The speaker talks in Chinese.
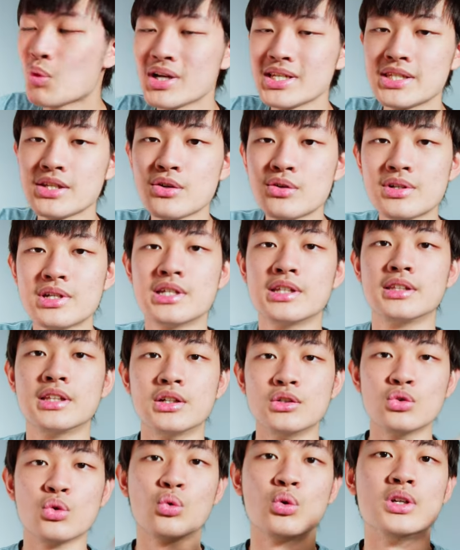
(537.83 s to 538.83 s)
YCU i 的
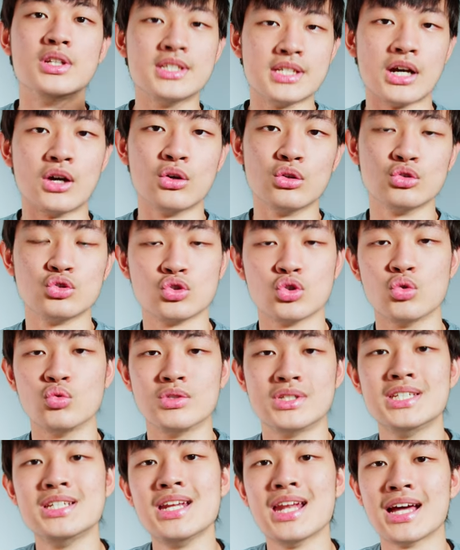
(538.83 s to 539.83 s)
灯，如果你想用手
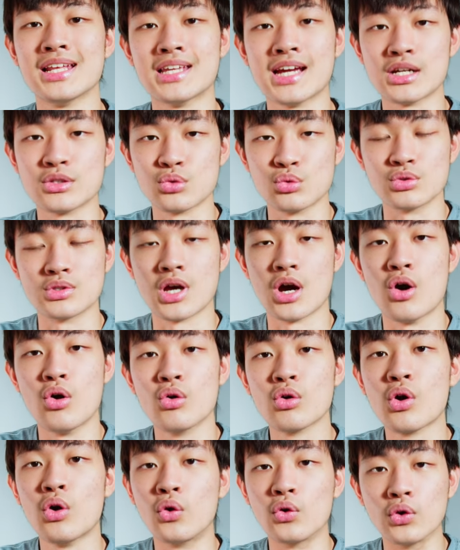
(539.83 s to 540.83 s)
机蓝牙做操
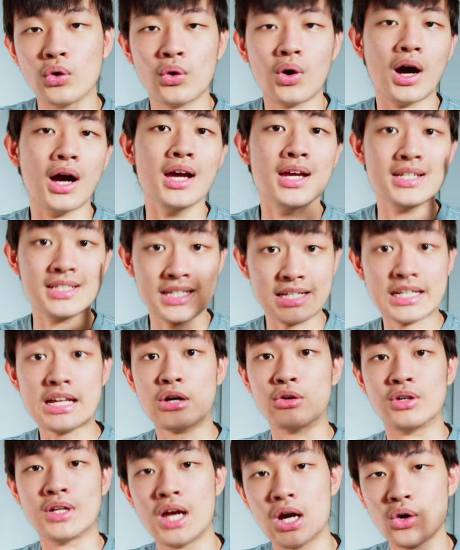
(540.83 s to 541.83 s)
控的话，现在
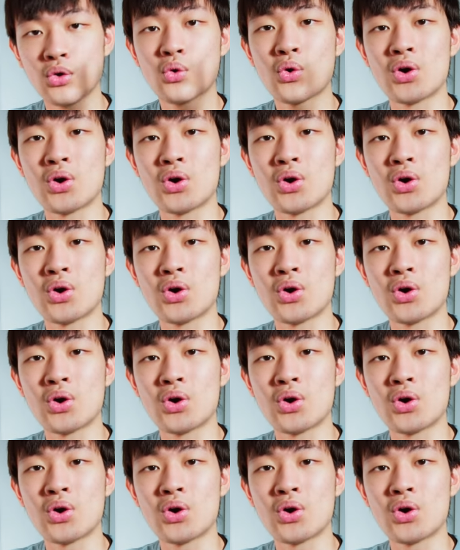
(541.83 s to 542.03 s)
有两